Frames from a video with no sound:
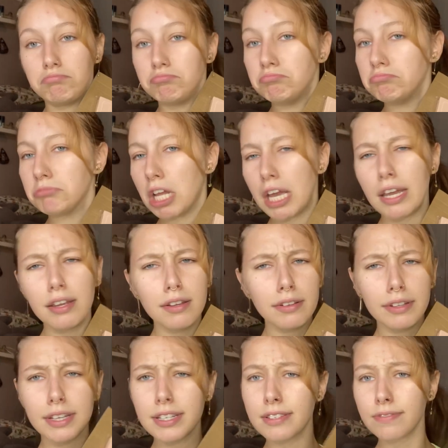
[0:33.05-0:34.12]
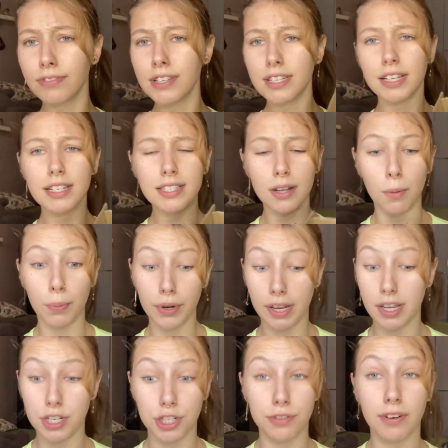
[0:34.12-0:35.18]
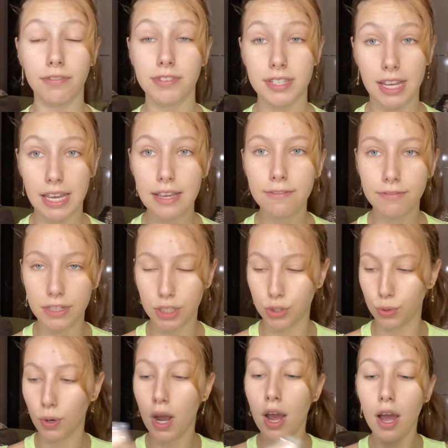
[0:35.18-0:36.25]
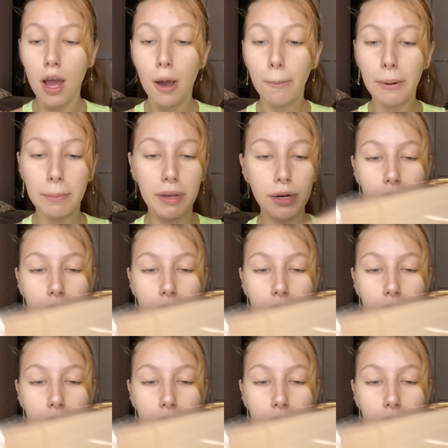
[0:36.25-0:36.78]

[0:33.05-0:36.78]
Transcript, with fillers: Nem quis fazer questão, porque a gente vai fazer em vídeo. Primeiro